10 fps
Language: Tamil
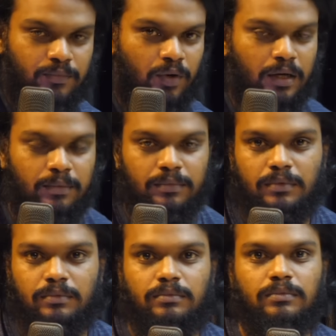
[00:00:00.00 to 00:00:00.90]
வணக்கம்
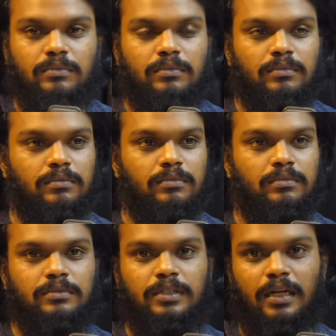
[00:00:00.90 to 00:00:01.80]

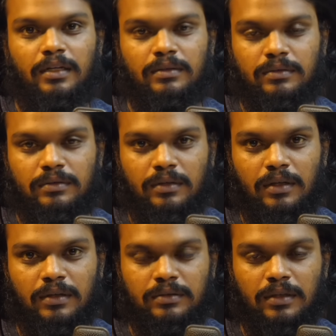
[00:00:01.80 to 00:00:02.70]
ஜெயிலர்
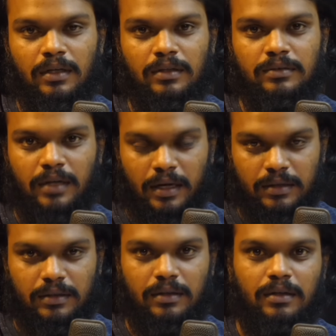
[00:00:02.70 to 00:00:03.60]
தேர்ட் சிங்கிள் ட்ராக்
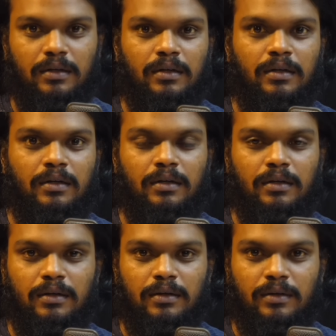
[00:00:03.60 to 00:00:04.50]

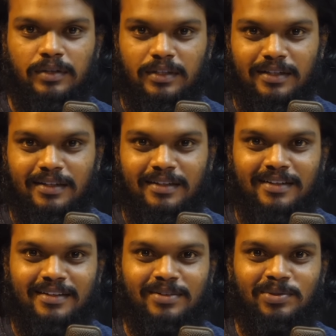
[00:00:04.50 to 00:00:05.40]
வந்திருக்கு
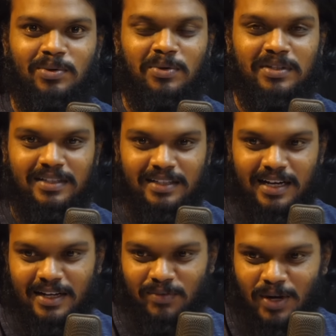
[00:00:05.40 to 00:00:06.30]
ஸோ இது
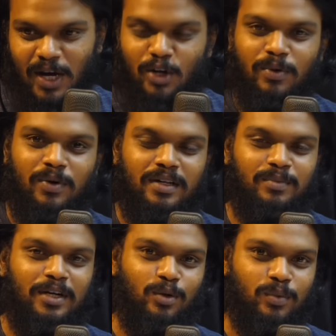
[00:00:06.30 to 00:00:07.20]
ஏன் நான் இவ்வளோ ஆர்வம் உடனே
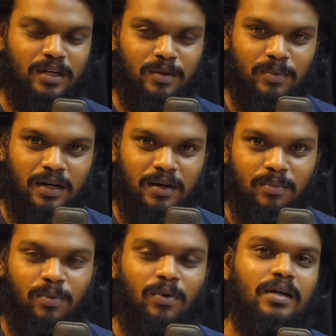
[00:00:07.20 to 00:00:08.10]
பிரேட் டவுன் பண்ணுறேன் அப்படின்னா
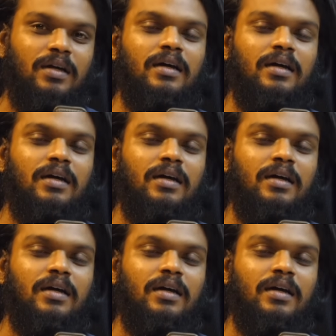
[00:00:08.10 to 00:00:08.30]
போன